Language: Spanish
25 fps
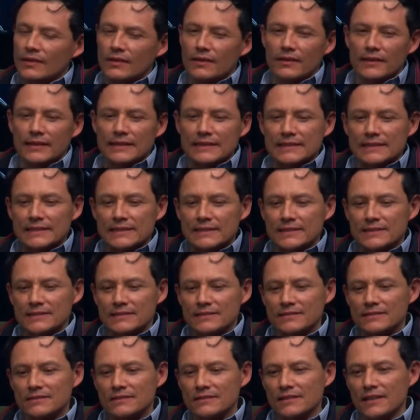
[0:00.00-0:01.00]
Ah,
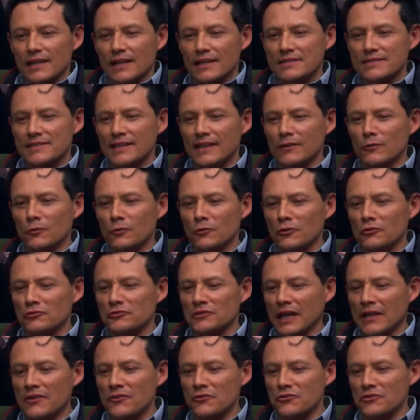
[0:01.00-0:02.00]
hace
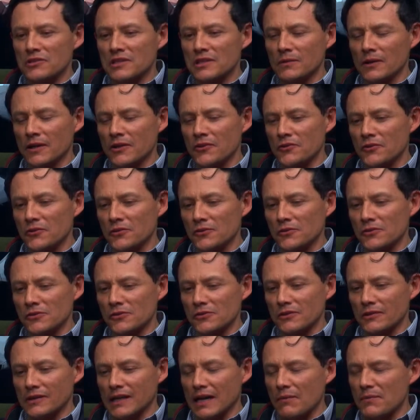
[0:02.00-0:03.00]
algunos años iba
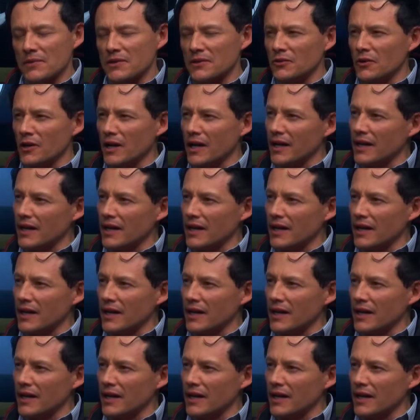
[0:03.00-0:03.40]
yo camino